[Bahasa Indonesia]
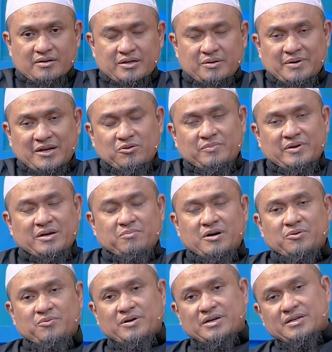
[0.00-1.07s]
dimaklum ya
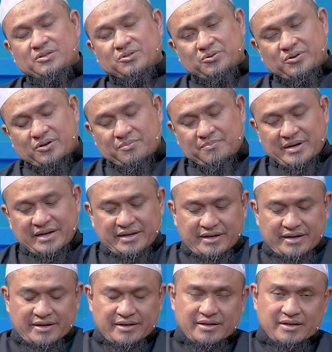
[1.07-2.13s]
bahwa surah
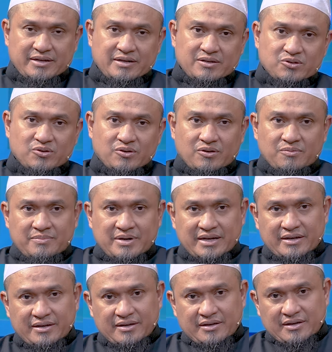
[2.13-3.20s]
Makkiyah ini adalah surah Mak
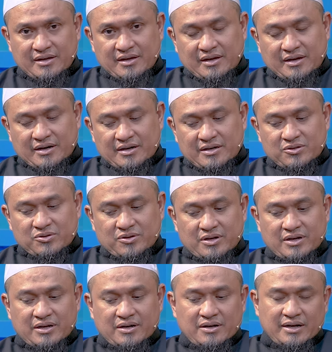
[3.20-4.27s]
uh,
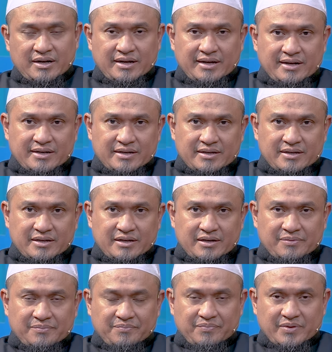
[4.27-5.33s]
surah Al-Alaq
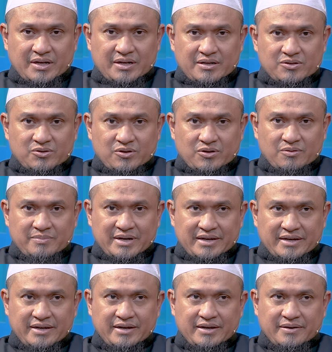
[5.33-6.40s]
ini adalah surah
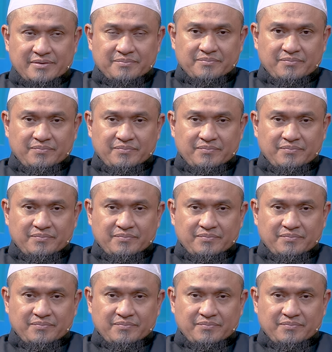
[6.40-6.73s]
Makkiyah.